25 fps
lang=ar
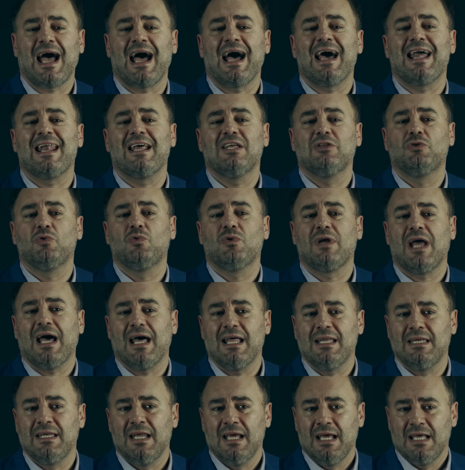حال دون
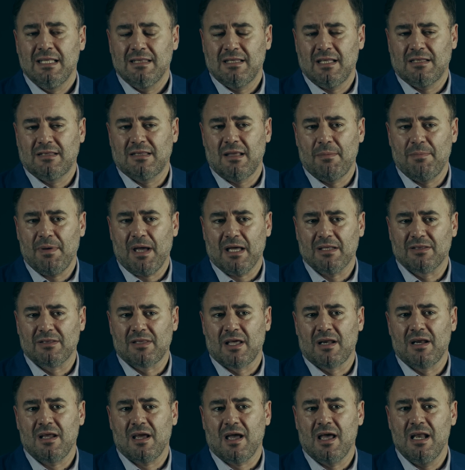أن تتبع
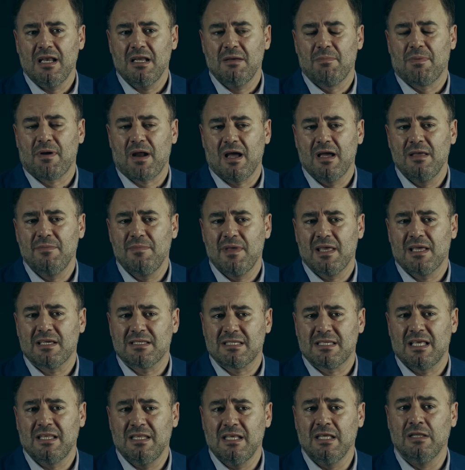الطريق الإبراهيمي
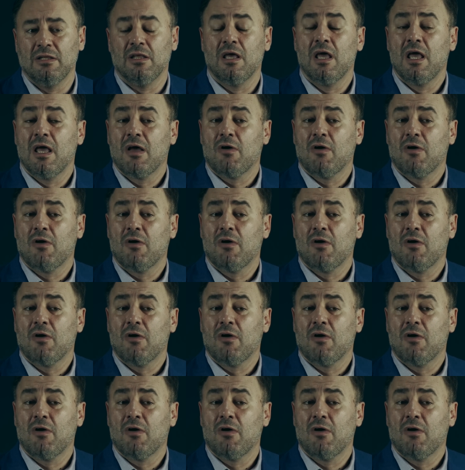السديد